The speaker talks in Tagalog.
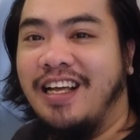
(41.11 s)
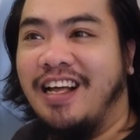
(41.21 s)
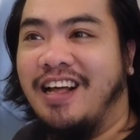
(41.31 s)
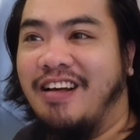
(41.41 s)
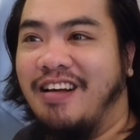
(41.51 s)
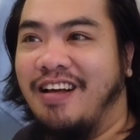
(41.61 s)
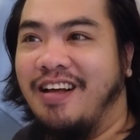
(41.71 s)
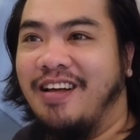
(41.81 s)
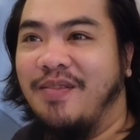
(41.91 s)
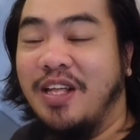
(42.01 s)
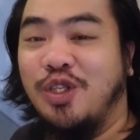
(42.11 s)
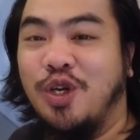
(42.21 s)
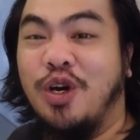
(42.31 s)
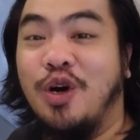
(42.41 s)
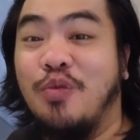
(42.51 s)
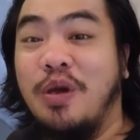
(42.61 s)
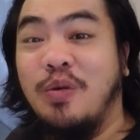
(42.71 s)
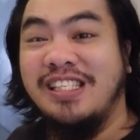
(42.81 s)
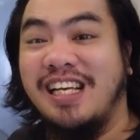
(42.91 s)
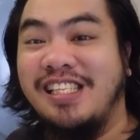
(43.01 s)
uh, medyo
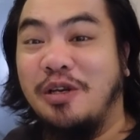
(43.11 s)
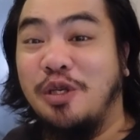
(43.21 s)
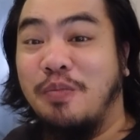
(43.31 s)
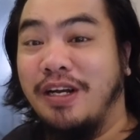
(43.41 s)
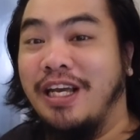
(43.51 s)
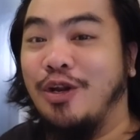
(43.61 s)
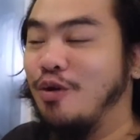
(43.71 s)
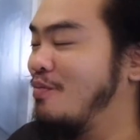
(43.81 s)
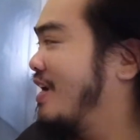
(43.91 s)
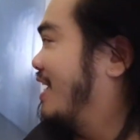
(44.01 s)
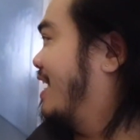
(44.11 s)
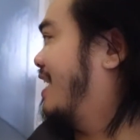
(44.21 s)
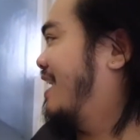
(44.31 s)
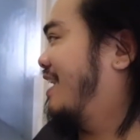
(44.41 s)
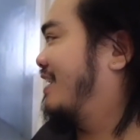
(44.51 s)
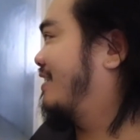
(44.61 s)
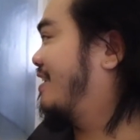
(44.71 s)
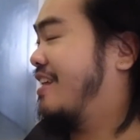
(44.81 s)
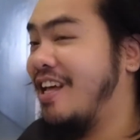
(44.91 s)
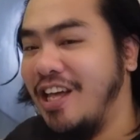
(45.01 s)
umiwas na kasi ako sa pag-inom. Kaya,
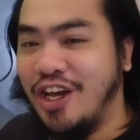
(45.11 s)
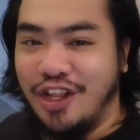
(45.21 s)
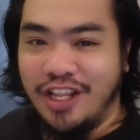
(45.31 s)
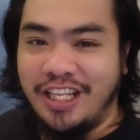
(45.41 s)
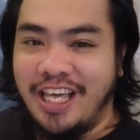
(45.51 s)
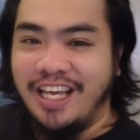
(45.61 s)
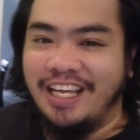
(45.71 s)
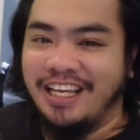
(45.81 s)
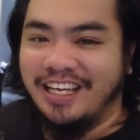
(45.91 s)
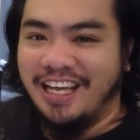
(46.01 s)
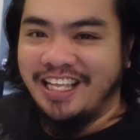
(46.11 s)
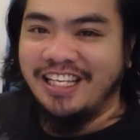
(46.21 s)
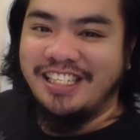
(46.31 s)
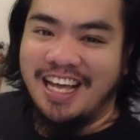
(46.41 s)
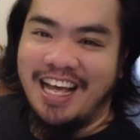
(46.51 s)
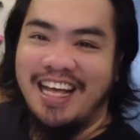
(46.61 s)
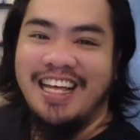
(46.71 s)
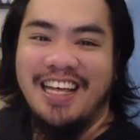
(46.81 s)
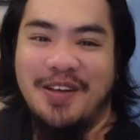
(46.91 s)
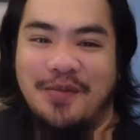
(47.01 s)
yan, naging ganyan siya.
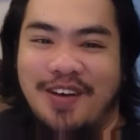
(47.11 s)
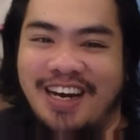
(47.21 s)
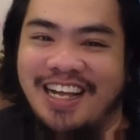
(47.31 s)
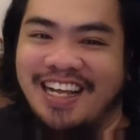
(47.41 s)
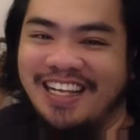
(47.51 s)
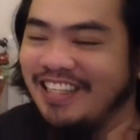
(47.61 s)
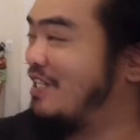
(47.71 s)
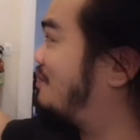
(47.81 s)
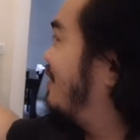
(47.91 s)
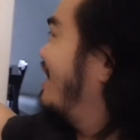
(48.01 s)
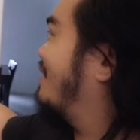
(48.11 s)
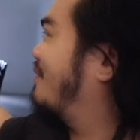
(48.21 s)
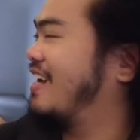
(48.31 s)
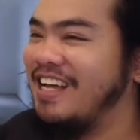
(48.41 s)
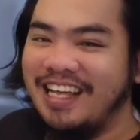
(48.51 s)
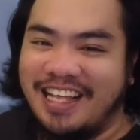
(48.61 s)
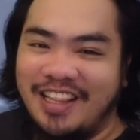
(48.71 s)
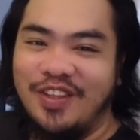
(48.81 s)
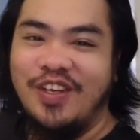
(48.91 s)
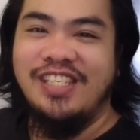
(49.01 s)
Parang display ng
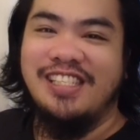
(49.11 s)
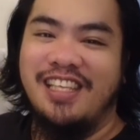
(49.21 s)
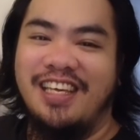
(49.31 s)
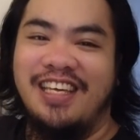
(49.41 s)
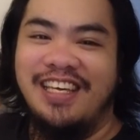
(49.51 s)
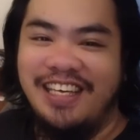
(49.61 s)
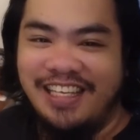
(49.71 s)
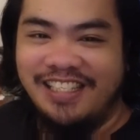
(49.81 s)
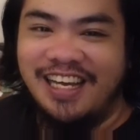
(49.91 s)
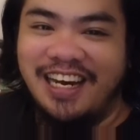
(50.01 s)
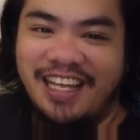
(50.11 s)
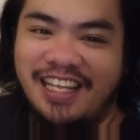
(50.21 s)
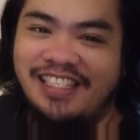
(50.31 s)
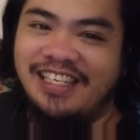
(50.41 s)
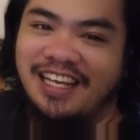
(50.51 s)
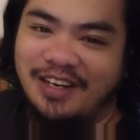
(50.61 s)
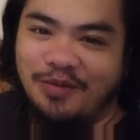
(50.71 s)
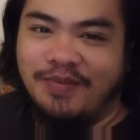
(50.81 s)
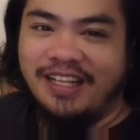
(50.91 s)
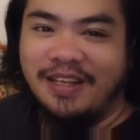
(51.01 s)
mga toys ni Jared, saka
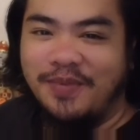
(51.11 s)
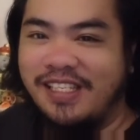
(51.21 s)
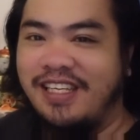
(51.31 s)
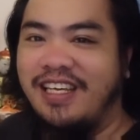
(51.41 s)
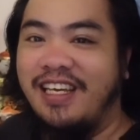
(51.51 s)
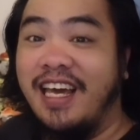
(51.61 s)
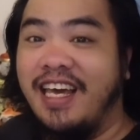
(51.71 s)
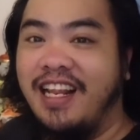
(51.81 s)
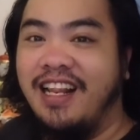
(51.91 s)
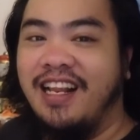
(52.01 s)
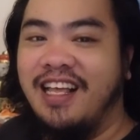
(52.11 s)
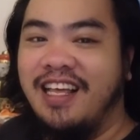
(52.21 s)
nung bata pa si Kyle.